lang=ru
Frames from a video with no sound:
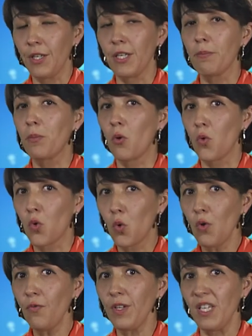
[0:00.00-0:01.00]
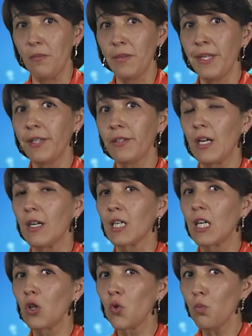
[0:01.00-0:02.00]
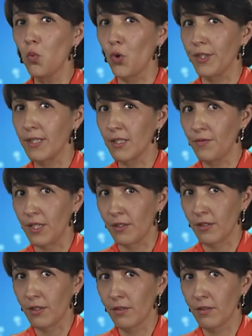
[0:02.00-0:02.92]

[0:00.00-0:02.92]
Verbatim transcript: и пауков имеет голубой цвет,